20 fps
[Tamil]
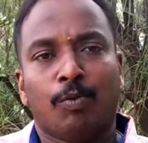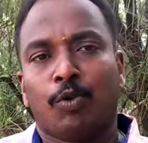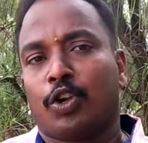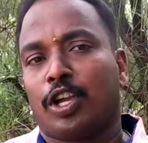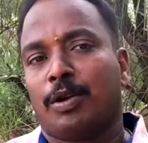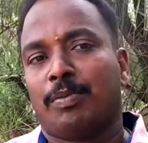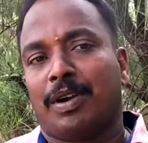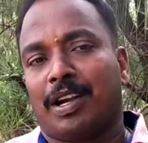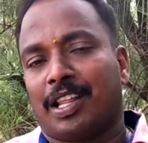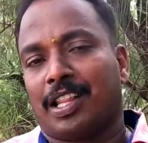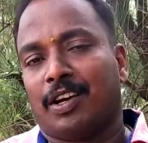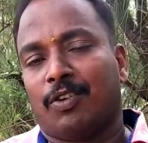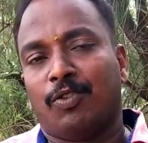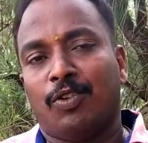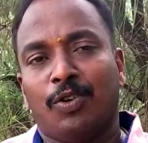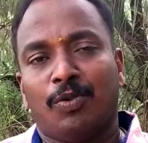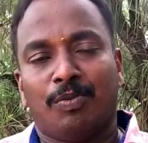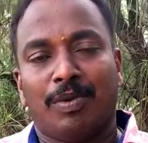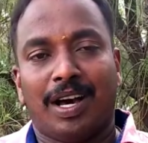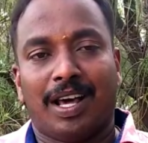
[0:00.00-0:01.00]

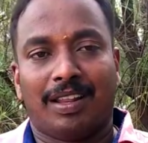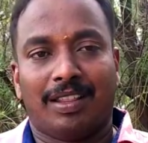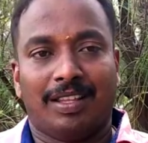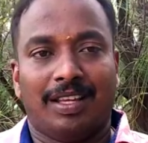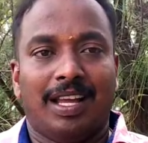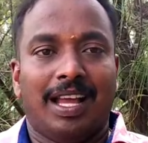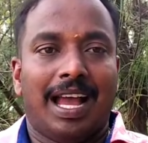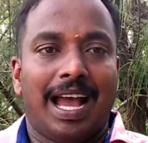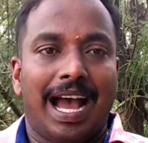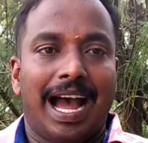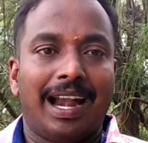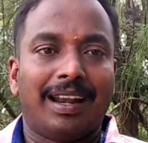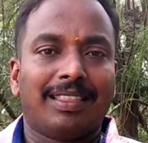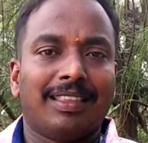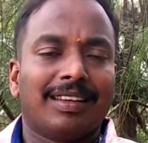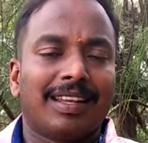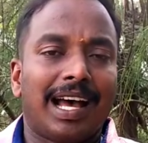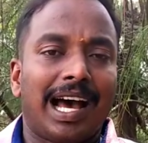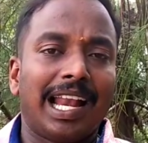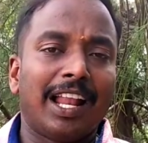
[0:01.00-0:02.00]
முக்கியமானதாகவும் மாறுது
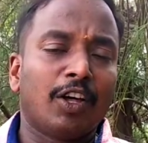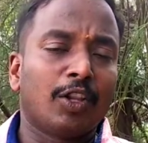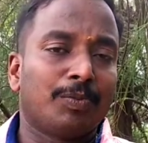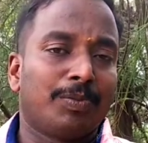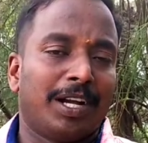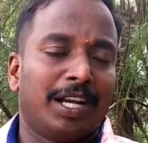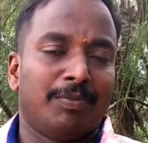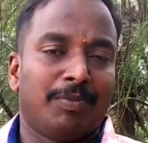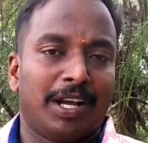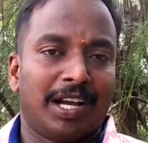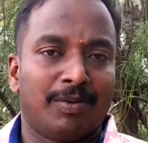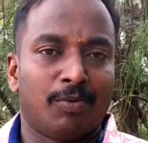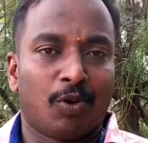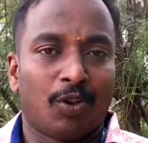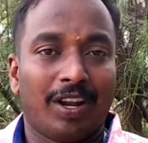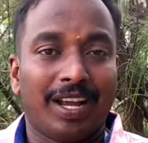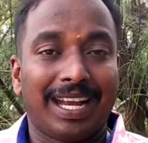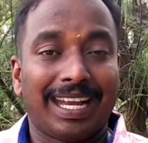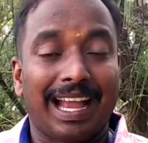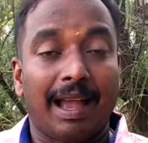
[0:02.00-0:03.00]
அடுத்து நாலாவது பாயிண்ட் பார்க்க
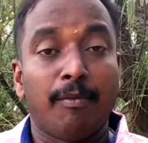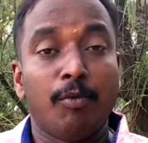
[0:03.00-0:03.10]
போனோம்னா